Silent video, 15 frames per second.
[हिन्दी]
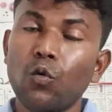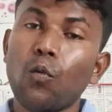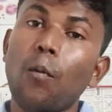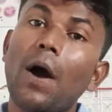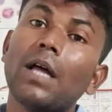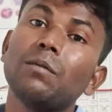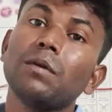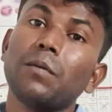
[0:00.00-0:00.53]
वो
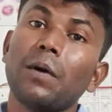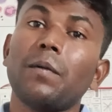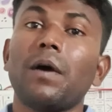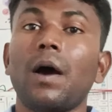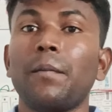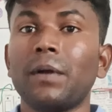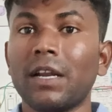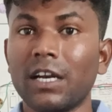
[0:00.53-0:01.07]
बाद में
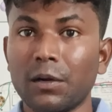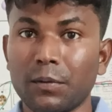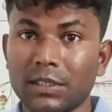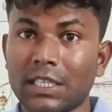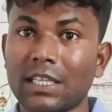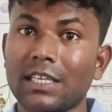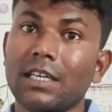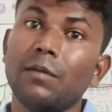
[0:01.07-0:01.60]
अपना रेट
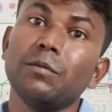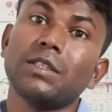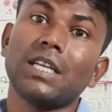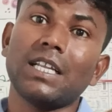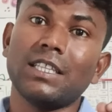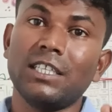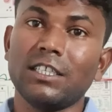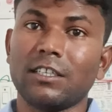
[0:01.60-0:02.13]
बताता है कि हम
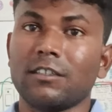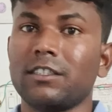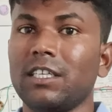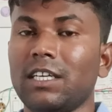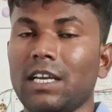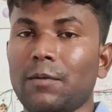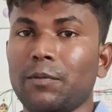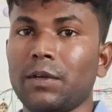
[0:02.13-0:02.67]
इतना दे
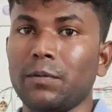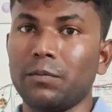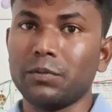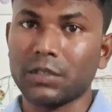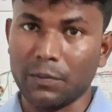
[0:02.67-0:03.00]
सकते हैं आपके